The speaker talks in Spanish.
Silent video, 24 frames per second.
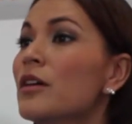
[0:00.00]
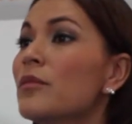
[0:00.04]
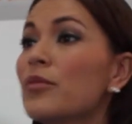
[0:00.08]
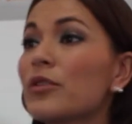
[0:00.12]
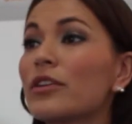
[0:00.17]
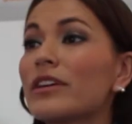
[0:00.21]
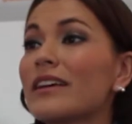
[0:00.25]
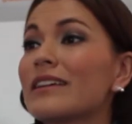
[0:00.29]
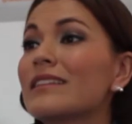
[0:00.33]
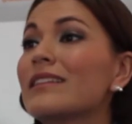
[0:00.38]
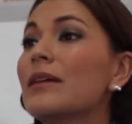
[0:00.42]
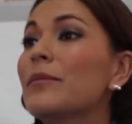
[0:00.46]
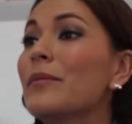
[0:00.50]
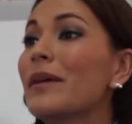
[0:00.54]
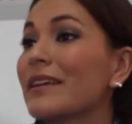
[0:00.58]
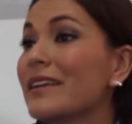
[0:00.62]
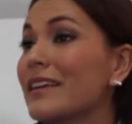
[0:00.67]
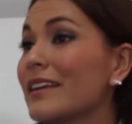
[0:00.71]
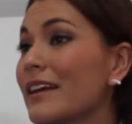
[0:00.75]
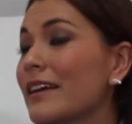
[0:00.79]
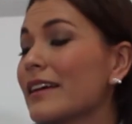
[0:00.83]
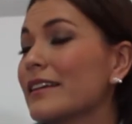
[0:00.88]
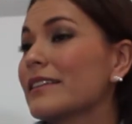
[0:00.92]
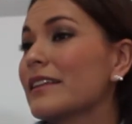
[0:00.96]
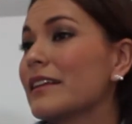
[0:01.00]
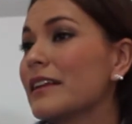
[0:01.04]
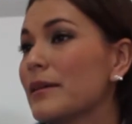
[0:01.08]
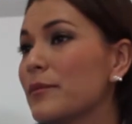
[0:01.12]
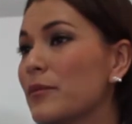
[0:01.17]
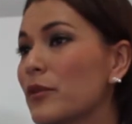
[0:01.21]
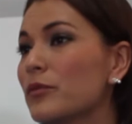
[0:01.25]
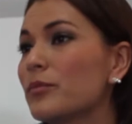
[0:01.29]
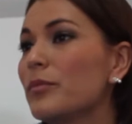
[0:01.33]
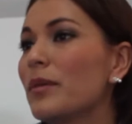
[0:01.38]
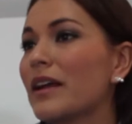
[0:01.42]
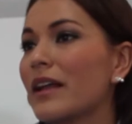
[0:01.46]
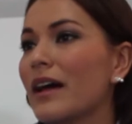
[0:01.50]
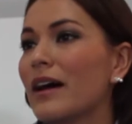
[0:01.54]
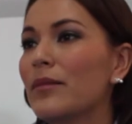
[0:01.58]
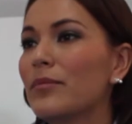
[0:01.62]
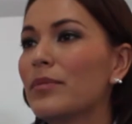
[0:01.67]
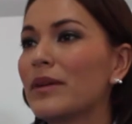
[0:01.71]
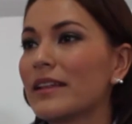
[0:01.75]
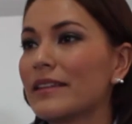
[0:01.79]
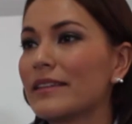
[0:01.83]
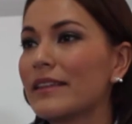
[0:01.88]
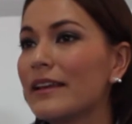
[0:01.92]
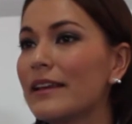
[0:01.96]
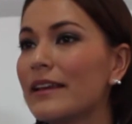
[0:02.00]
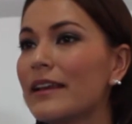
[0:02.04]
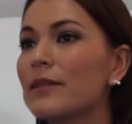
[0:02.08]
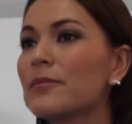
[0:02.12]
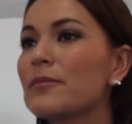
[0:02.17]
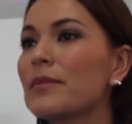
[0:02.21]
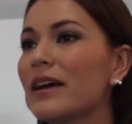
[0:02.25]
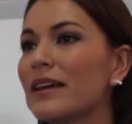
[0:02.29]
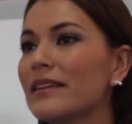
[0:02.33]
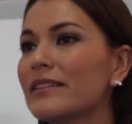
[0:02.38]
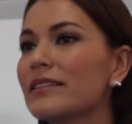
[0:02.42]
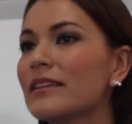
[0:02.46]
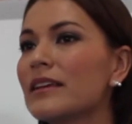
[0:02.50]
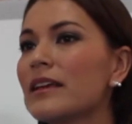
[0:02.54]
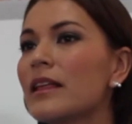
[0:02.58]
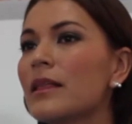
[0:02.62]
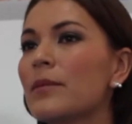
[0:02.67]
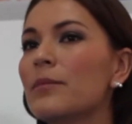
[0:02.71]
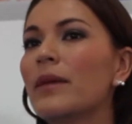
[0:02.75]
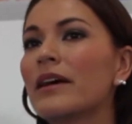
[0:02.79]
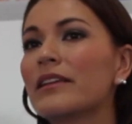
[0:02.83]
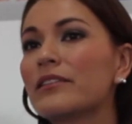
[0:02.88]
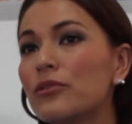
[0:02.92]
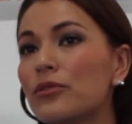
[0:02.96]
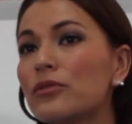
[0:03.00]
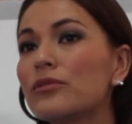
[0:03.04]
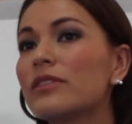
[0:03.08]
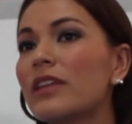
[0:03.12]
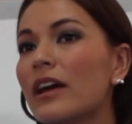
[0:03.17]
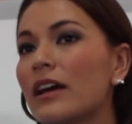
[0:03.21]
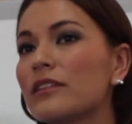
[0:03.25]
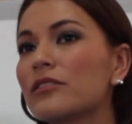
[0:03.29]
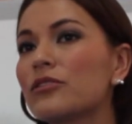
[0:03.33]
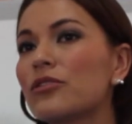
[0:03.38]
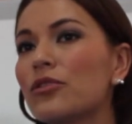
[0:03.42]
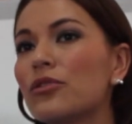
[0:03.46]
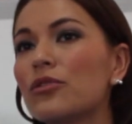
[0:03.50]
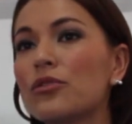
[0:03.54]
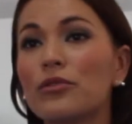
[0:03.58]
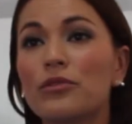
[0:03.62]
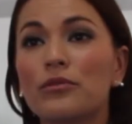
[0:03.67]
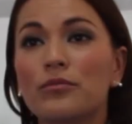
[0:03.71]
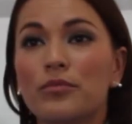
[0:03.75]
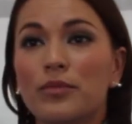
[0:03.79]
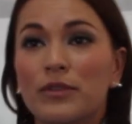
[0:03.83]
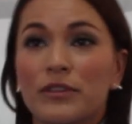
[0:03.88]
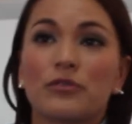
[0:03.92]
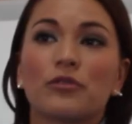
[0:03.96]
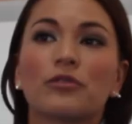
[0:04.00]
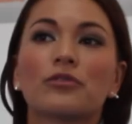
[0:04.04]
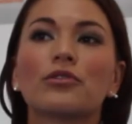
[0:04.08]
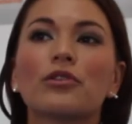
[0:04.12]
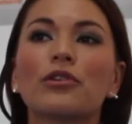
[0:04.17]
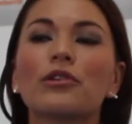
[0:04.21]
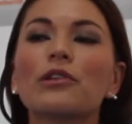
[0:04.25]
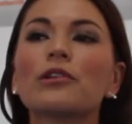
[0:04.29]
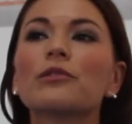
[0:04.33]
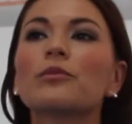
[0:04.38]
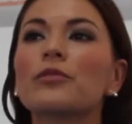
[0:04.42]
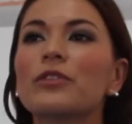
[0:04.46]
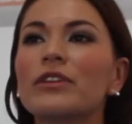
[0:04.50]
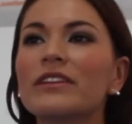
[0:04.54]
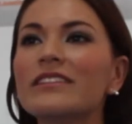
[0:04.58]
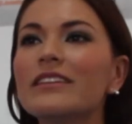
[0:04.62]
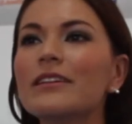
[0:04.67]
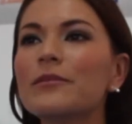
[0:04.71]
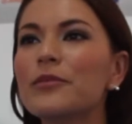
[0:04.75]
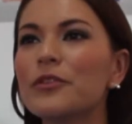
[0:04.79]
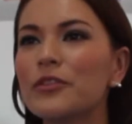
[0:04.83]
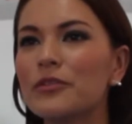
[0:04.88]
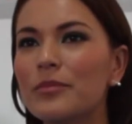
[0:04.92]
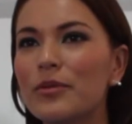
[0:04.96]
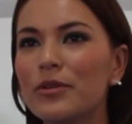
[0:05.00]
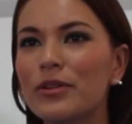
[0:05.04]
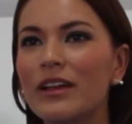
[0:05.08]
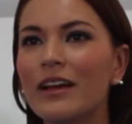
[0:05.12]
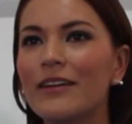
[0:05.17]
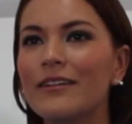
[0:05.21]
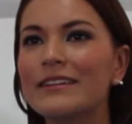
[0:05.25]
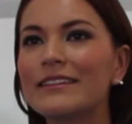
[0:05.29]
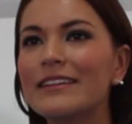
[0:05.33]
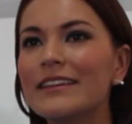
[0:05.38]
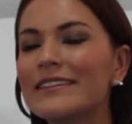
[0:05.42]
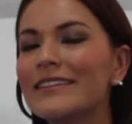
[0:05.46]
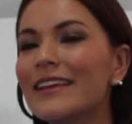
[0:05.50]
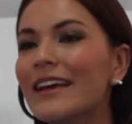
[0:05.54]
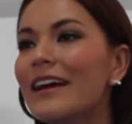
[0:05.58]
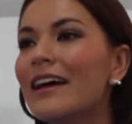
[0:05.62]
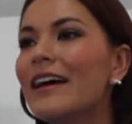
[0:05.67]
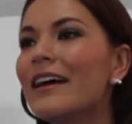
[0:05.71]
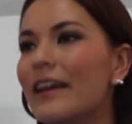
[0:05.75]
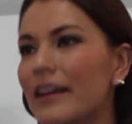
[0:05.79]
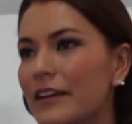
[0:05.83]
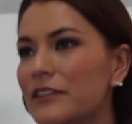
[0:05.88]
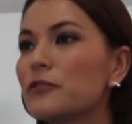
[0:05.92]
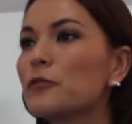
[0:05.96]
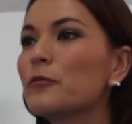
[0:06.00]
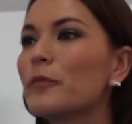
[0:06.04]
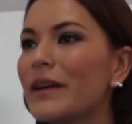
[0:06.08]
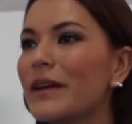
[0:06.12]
porque es la manera que tenemos para, tener más, más contacto con, pues, con todos los municipios, porque a veces es